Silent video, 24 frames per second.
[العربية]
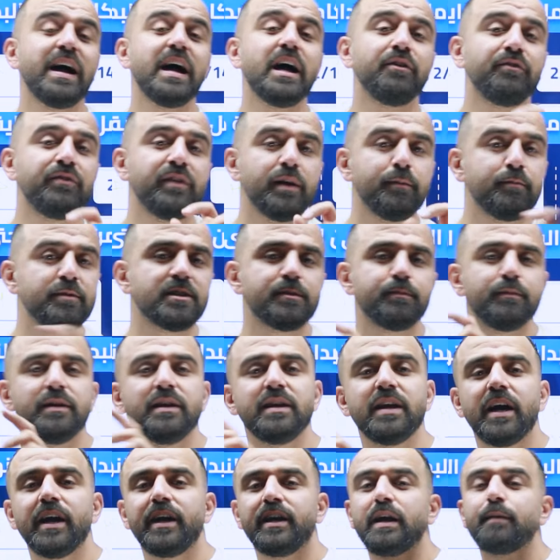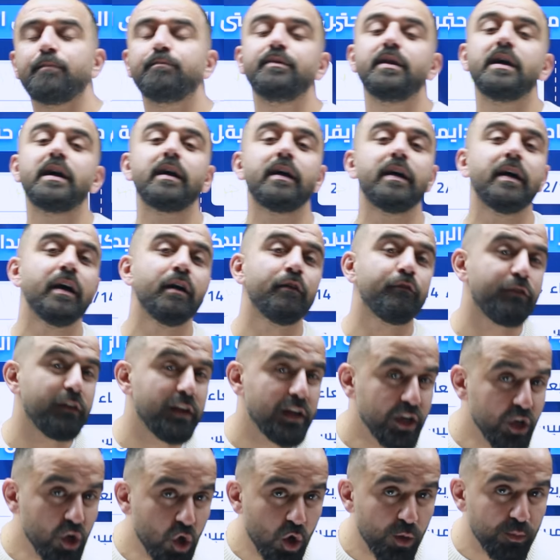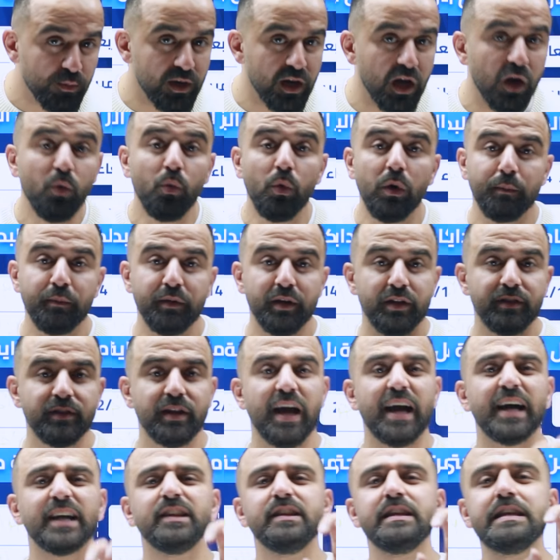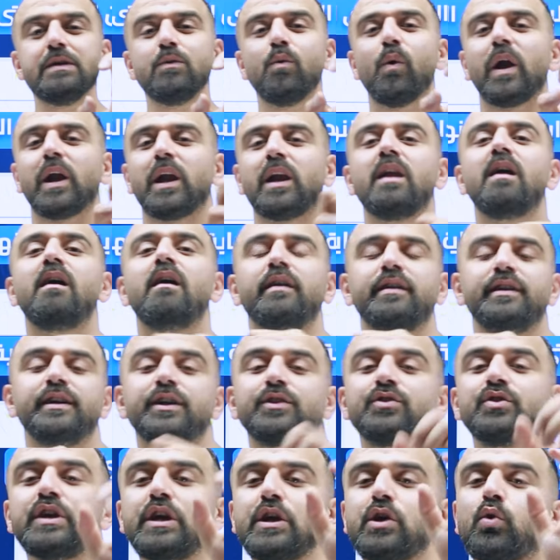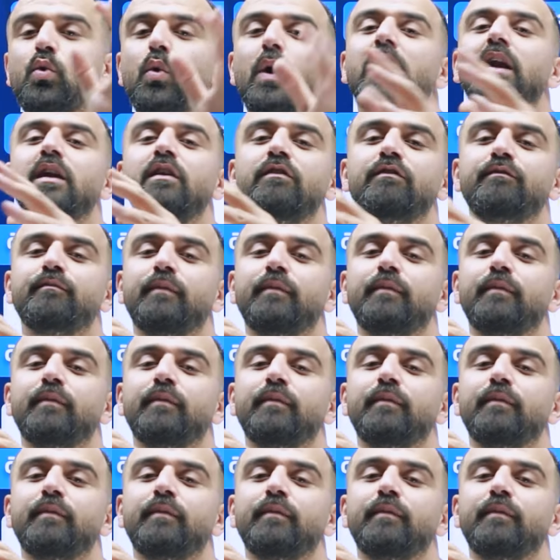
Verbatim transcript: عافيه بسم الله نبدا في اليوم الأول من التحدي والله يعطيكم ألف